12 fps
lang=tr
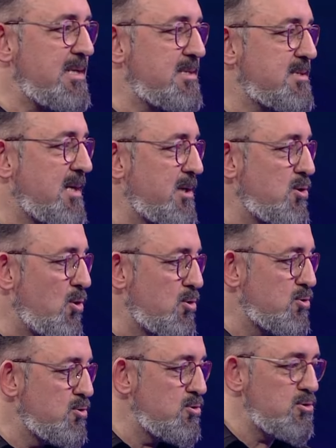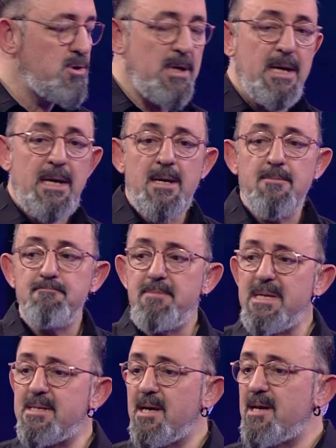insan yoktur.
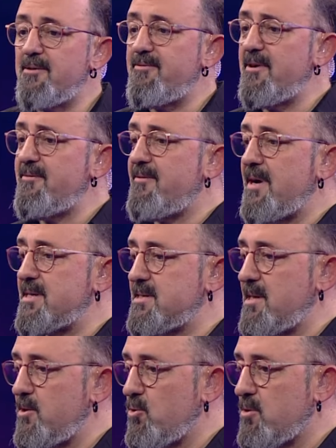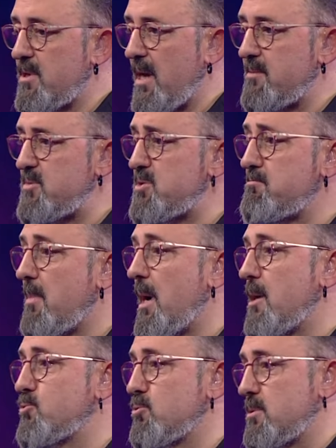Bir tarafa fazla yüklenmiş
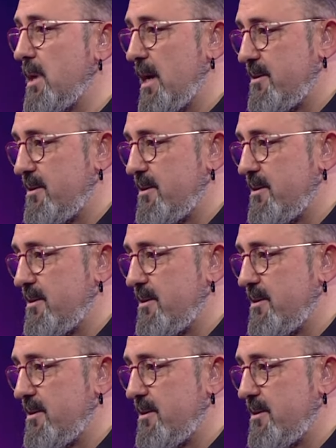mağdurlar